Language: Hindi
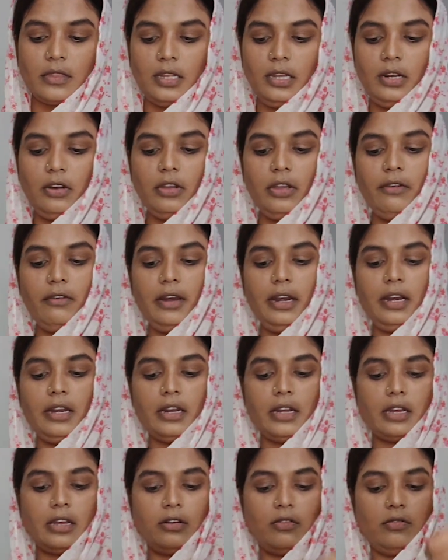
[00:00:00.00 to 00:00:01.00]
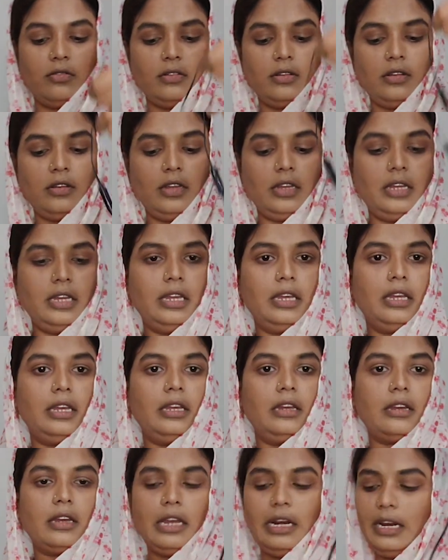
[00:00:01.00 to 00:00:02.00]
लो ये वाली लगा लो
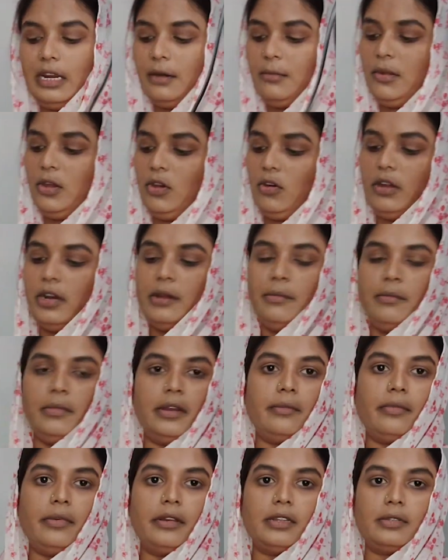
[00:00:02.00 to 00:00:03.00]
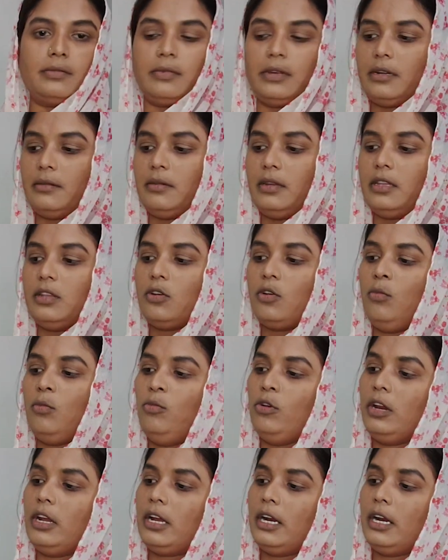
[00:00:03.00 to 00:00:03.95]
कलर भी और है मेरे पास मैडम ये देखो भूरी